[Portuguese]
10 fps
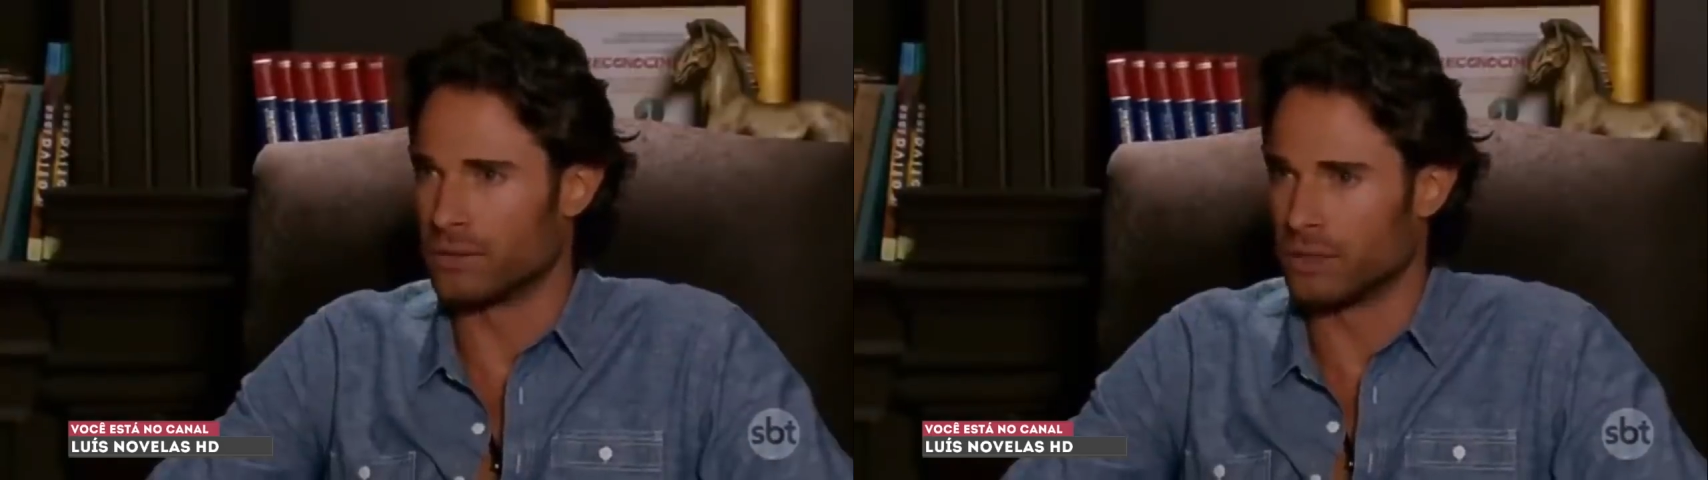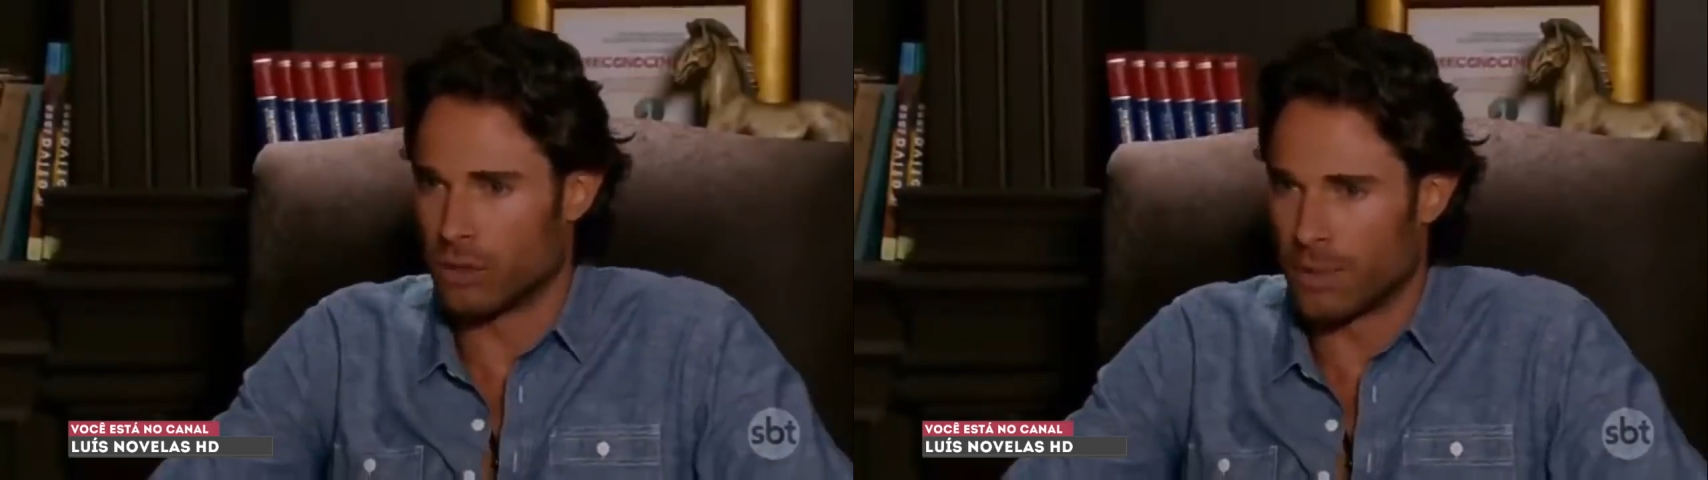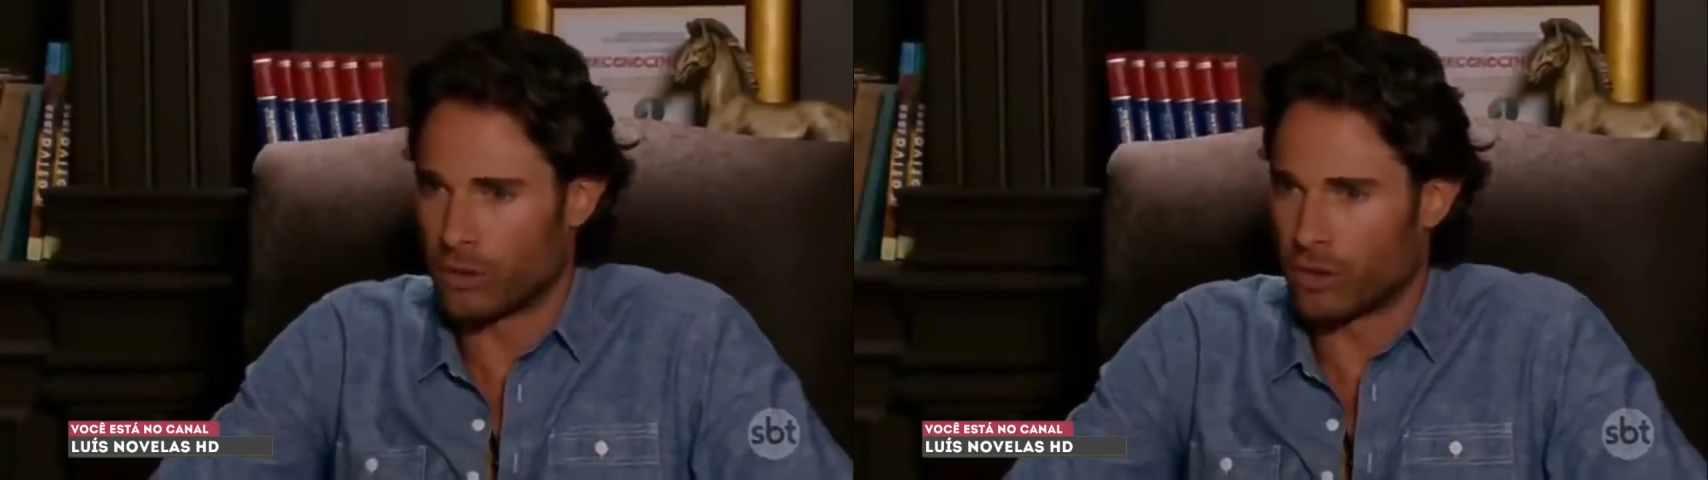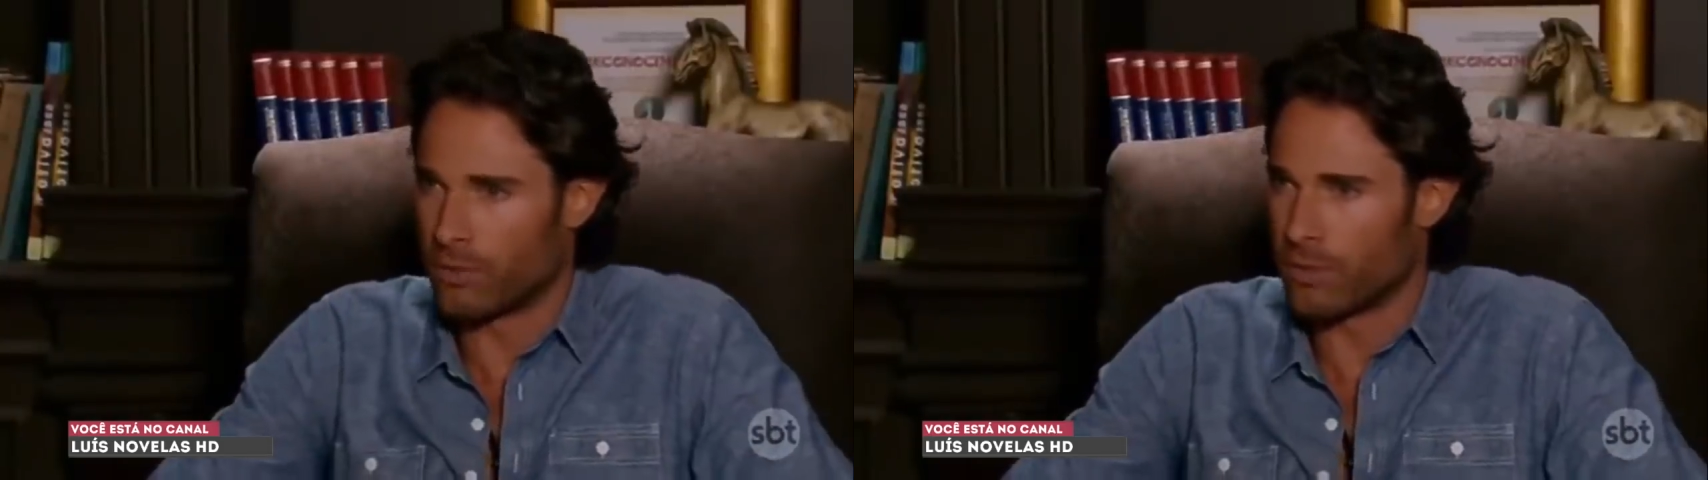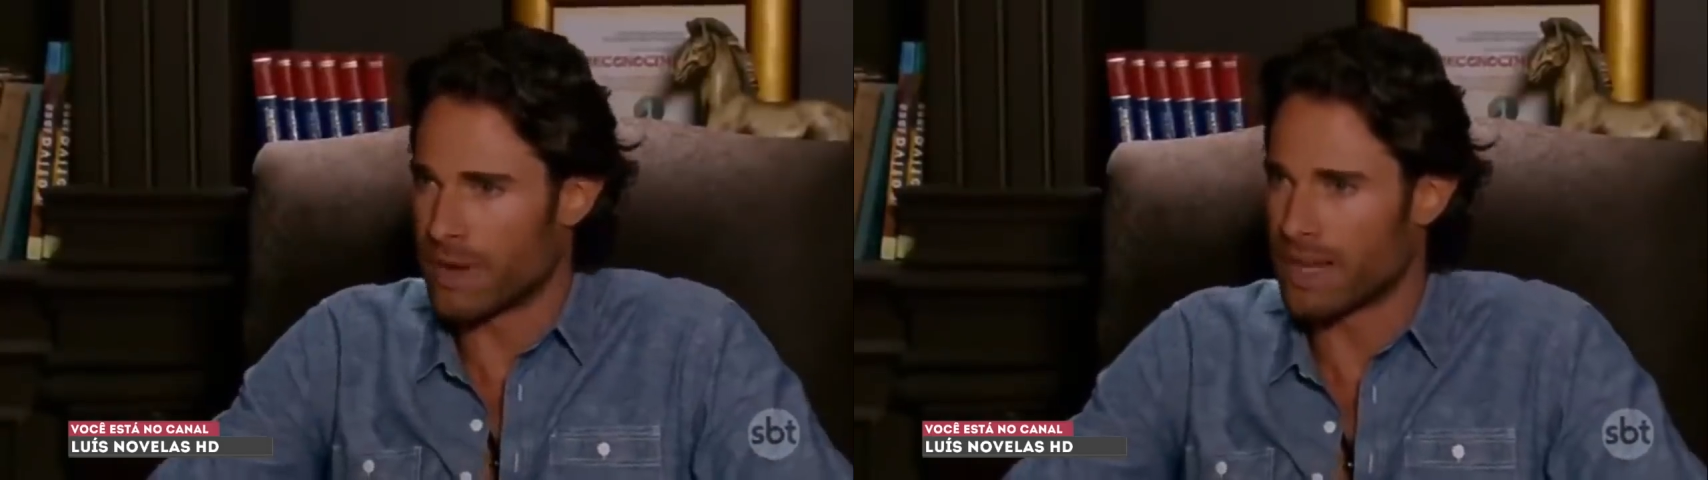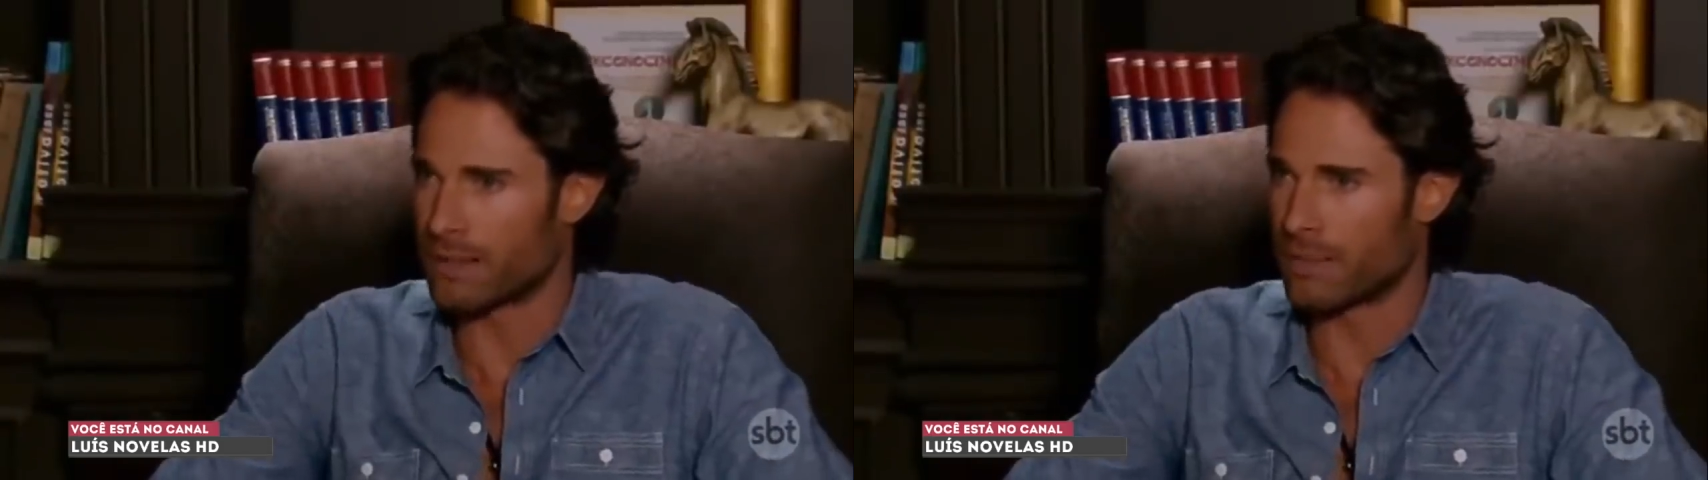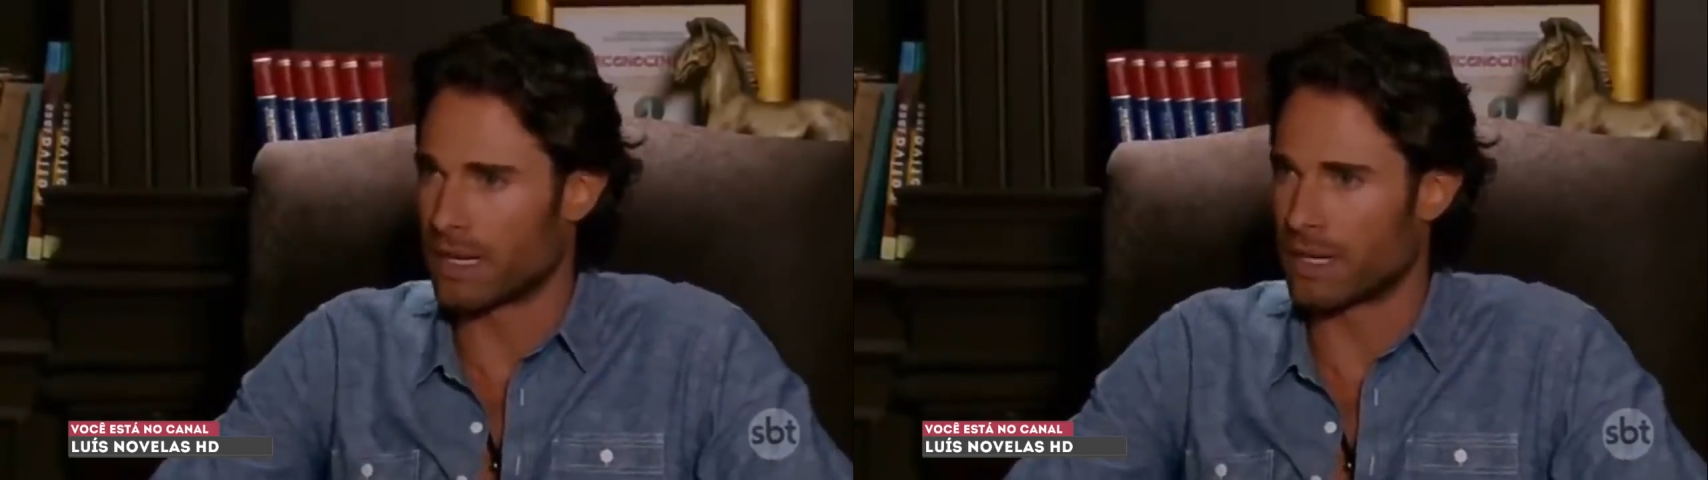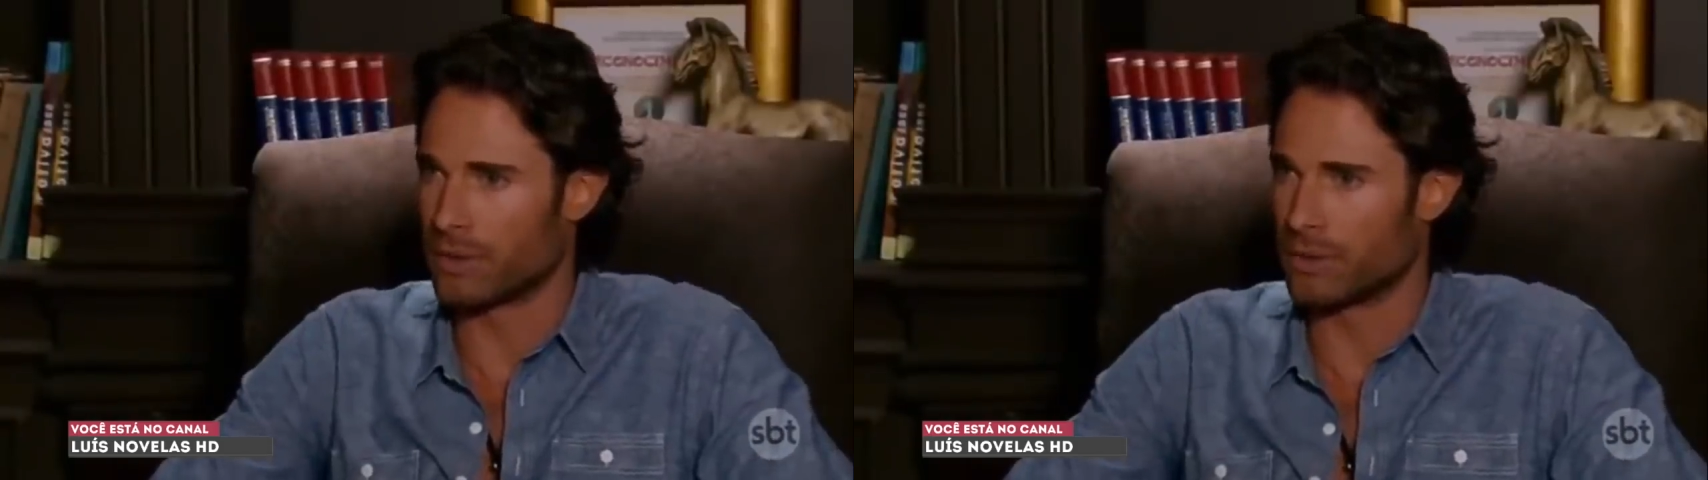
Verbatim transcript: Eu estou falando da minha mãe, Macário.